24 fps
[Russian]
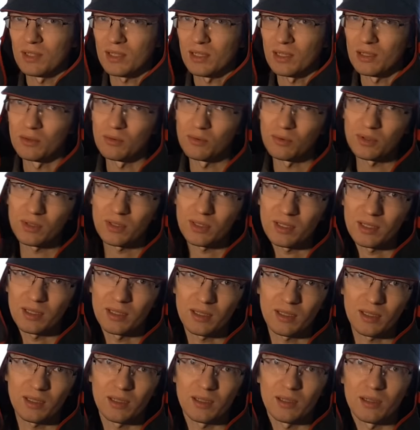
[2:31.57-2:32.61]
Союза –
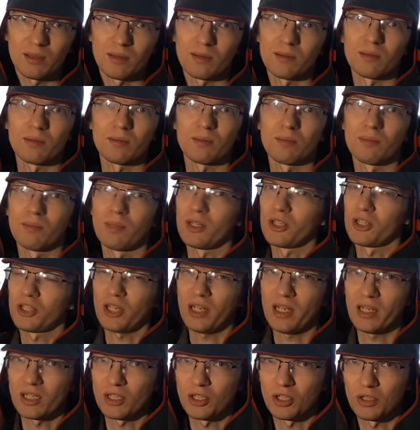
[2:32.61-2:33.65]
это
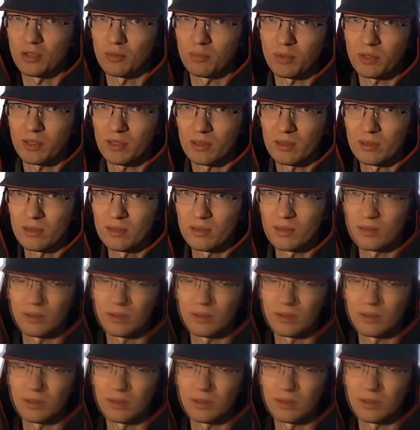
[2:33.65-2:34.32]
большая ошибка.